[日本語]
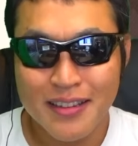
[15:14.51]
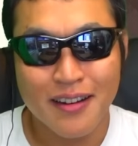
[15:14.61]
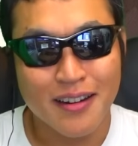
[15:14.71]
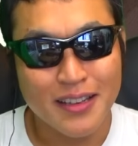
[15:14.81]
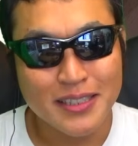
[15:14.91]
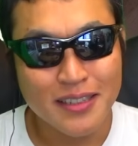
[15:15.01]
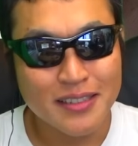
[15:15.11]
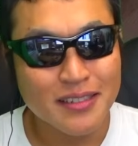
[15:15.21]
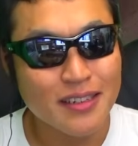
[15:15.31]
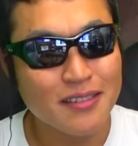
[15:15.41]
だから
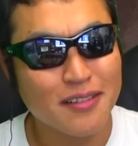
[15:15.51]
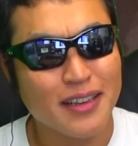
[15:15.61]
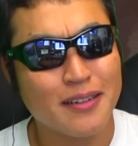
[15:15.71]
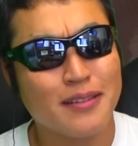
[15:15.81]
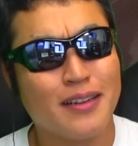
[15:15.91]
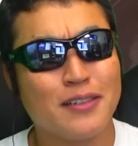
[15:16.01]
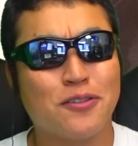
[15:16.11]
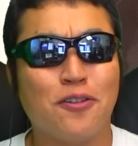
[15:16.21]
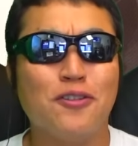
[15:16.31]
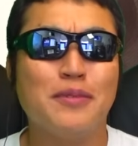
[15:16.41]
SSR のキャラクターが
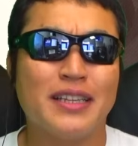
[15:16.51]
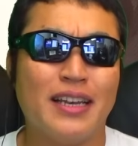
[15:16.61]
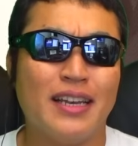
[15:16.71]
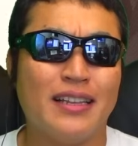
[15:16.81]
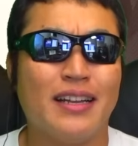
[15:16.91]
揃うまで、